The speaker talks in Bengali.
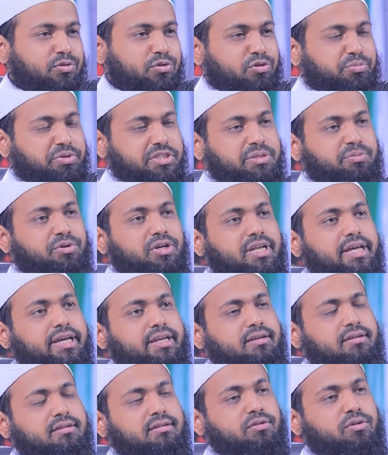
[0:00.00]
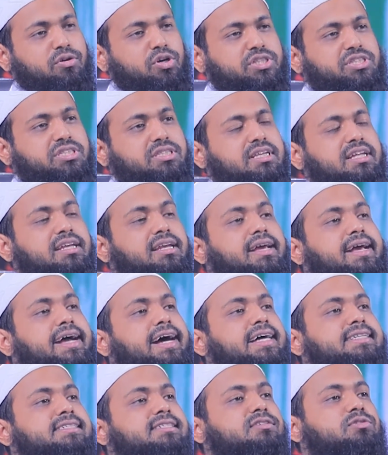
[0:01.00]
তো নবীজি বলেন অশ্লীল
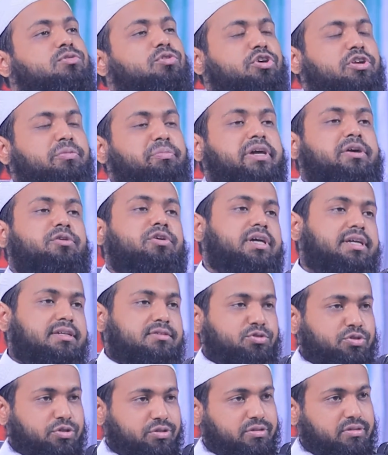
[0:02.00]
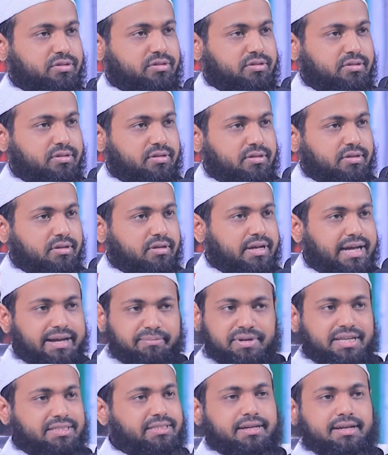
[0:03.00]
কাজ করবে কয়েকজন
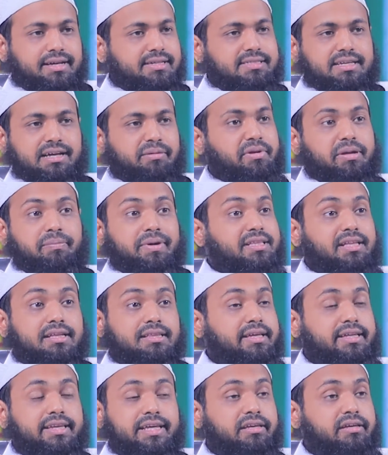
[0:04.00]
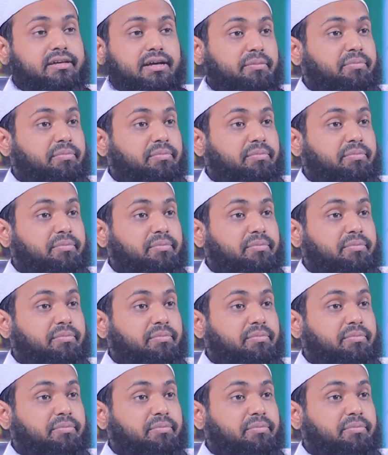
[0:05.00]
আমরা যারা আছি আমরা বাধা দেই নেই